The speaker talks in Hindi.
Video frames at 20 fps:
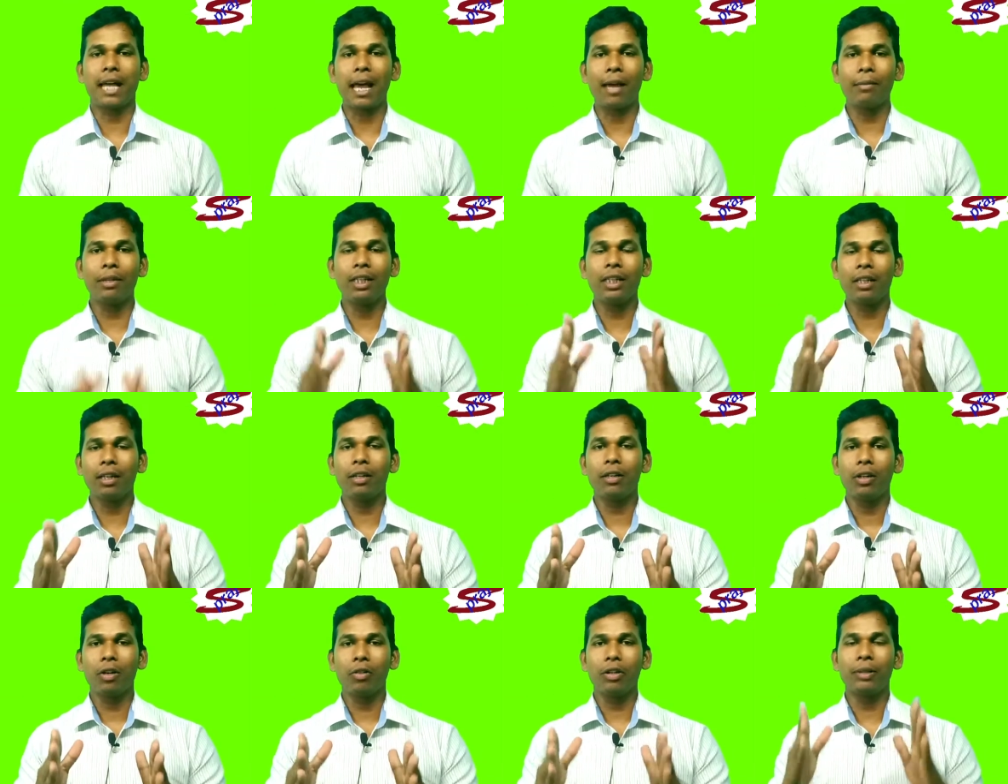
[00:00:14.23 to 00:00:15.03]
I am
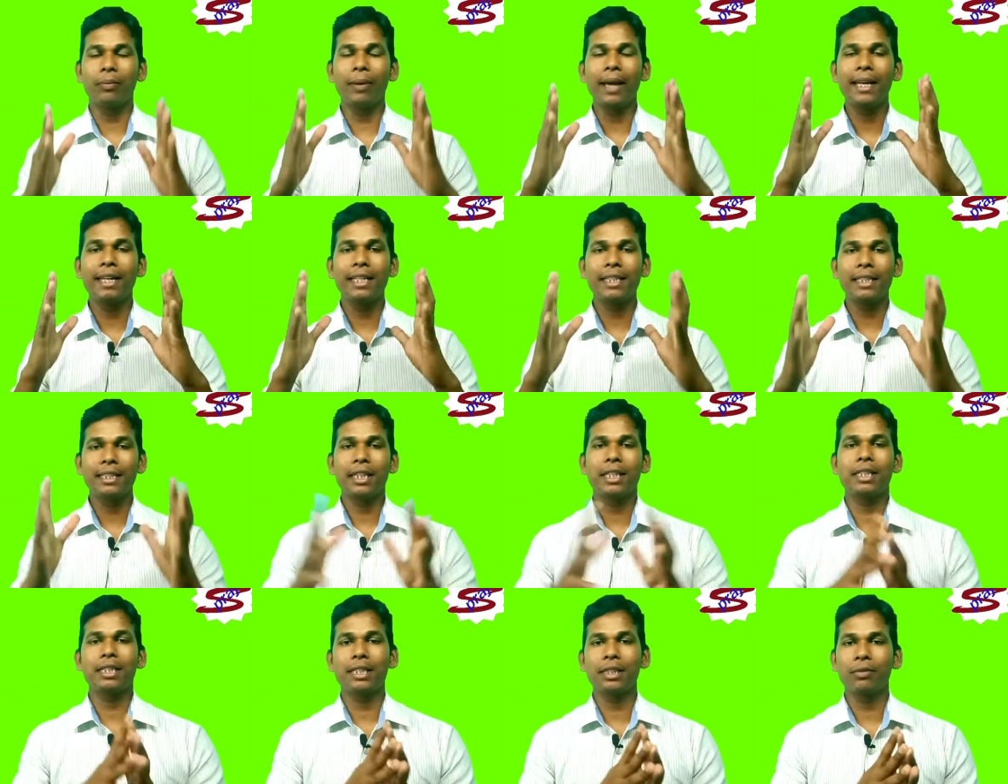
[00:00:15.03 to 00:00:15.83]
here with very
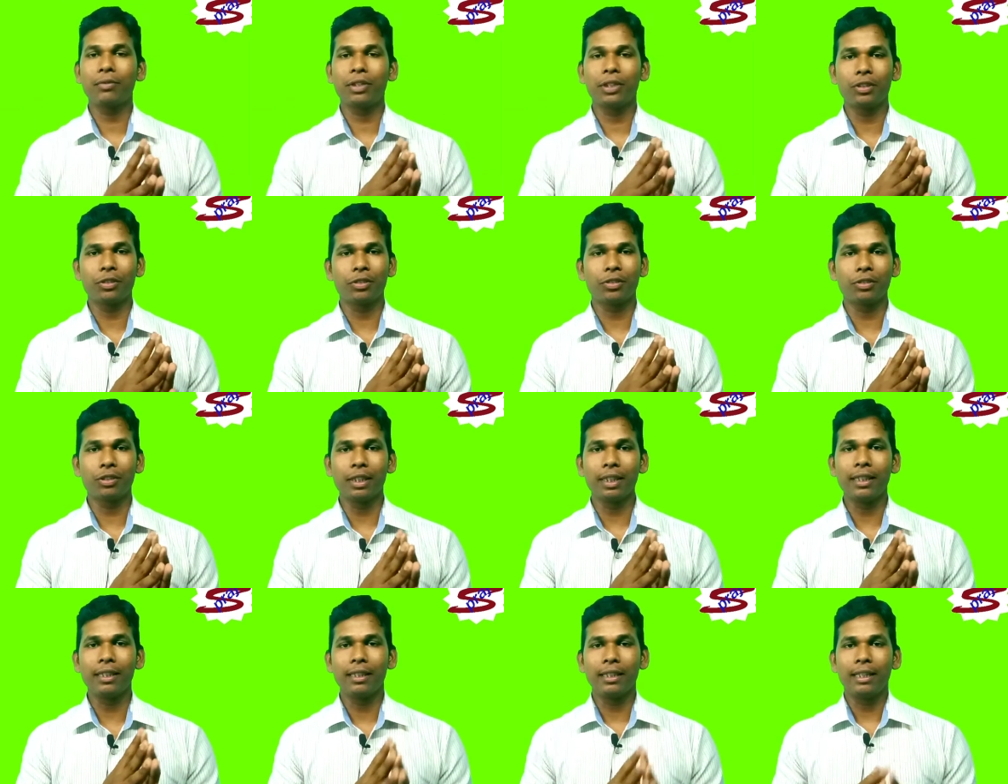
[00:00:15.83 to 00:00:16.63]
interesting video
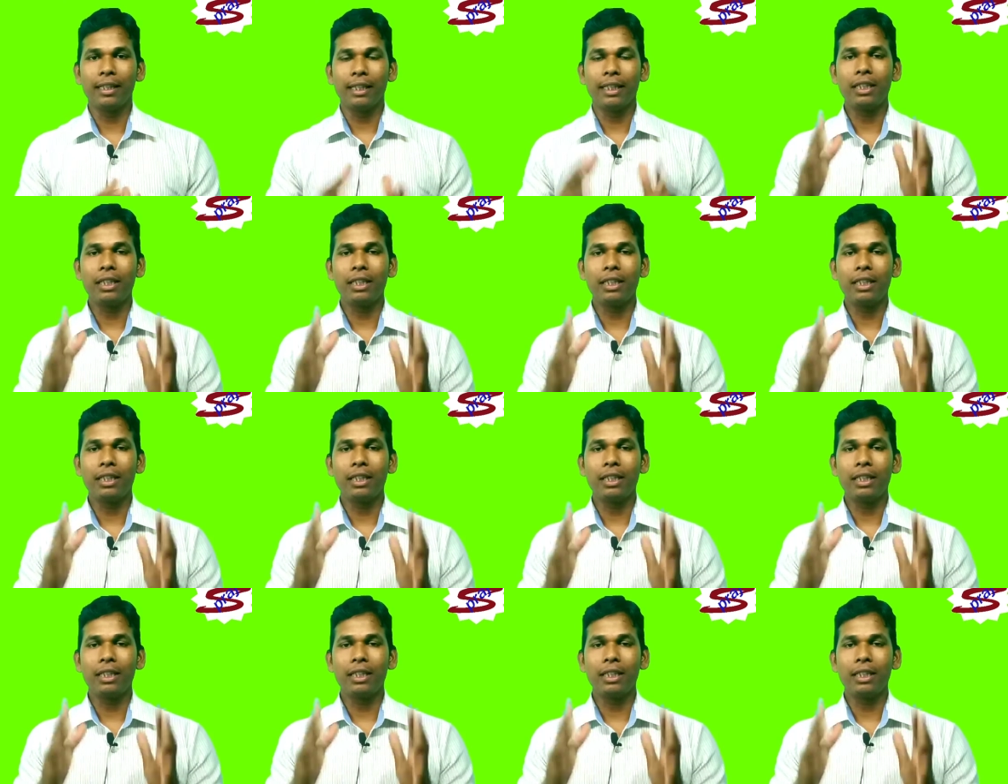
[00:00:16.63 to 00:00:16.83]
today.